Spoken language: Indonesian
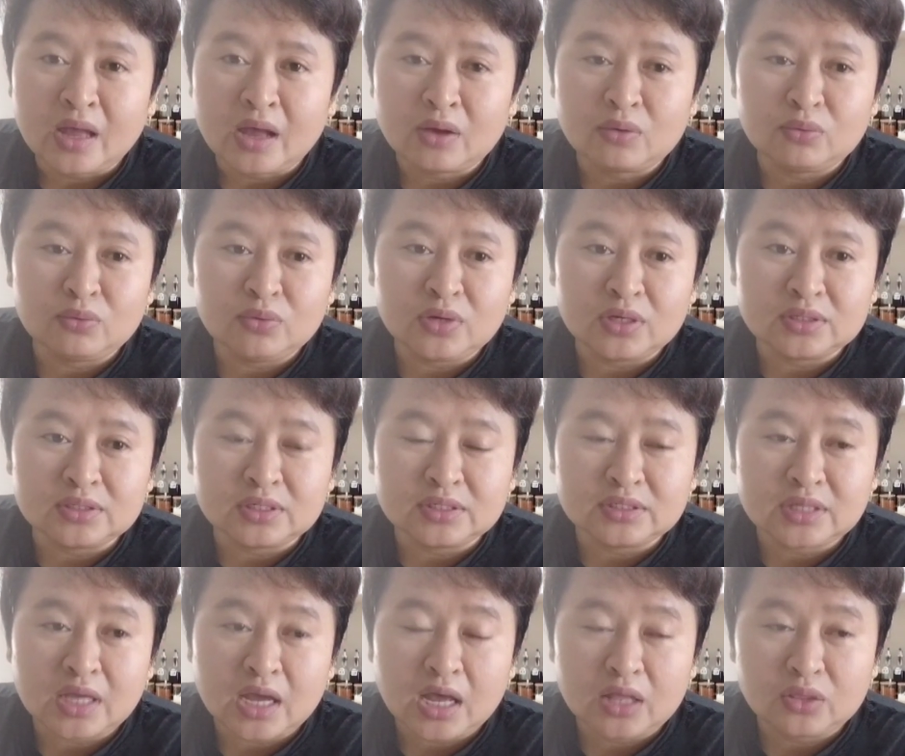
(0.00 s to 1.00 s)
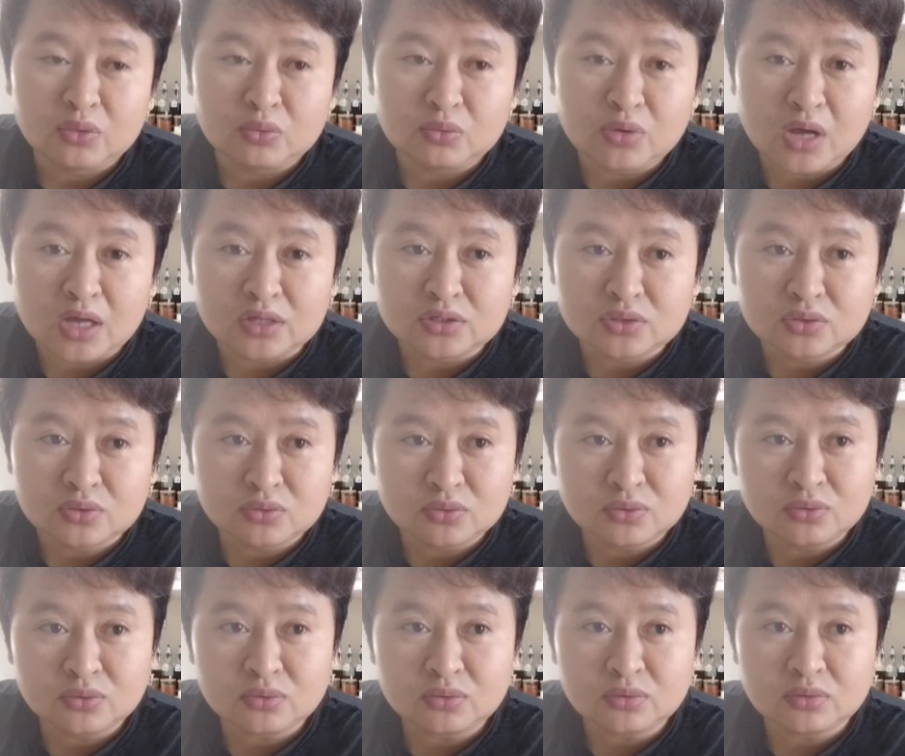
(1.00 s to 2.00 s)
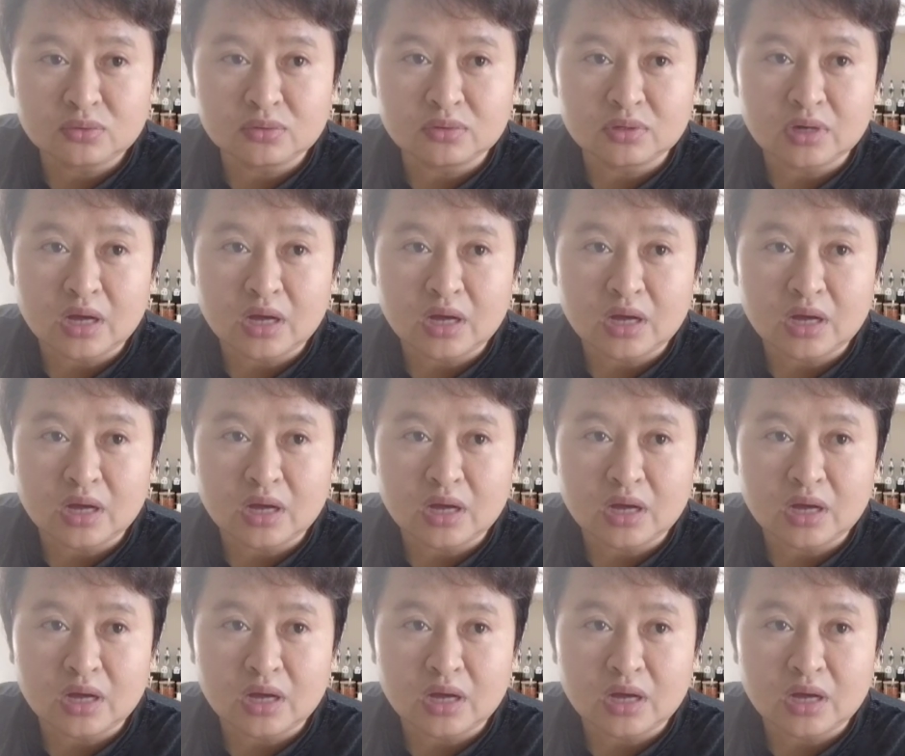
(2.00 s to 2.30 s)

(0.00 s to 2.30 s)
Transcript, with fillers: Aku udah selesaikan tugasku.